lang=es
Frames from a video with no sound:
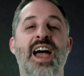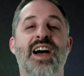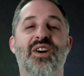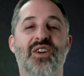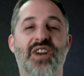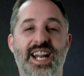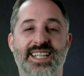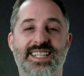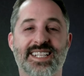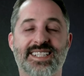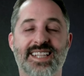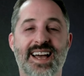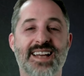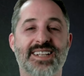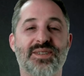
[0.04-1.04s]
Hola
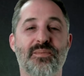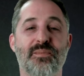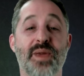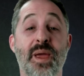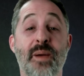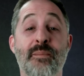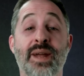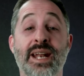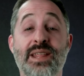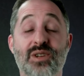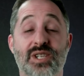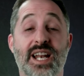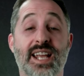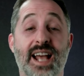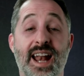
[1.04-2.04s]
artistas,
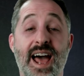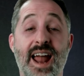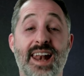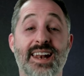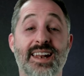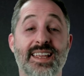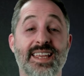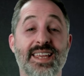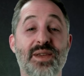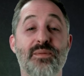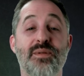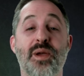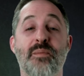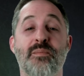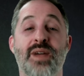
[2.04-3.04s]
bienvenidos al canal y
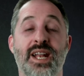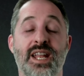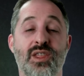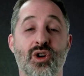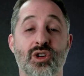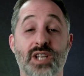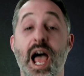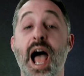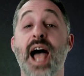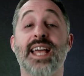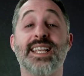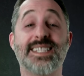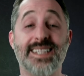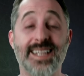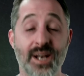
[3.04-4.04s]
bienvenidos a
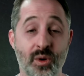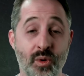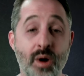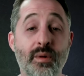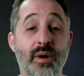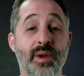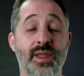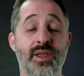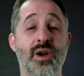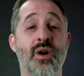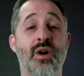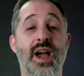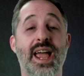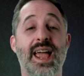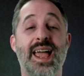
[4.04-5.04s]
este nuevo
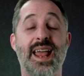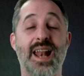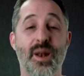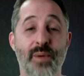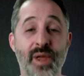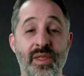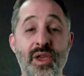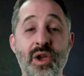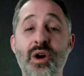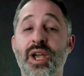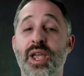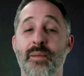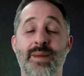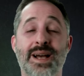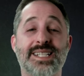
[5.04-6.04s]
vídeo, el vídeo
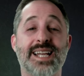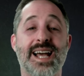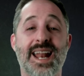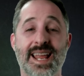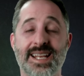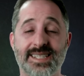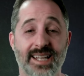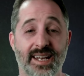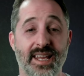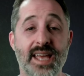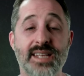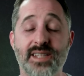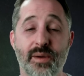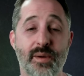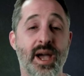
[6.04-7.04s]
que más ganas
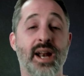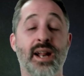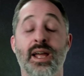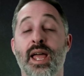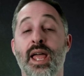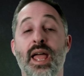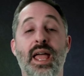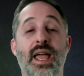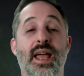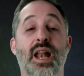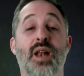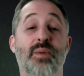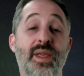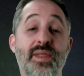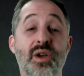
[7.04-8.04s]
teníais de ver,
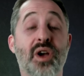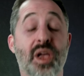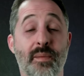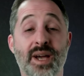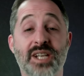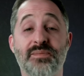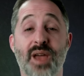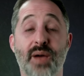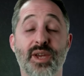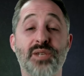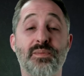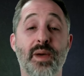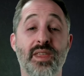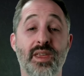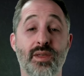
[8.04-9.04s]
el vídeo que más me habéis
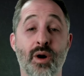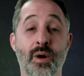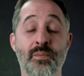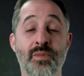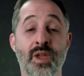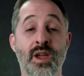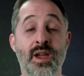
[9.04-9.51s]
pedido,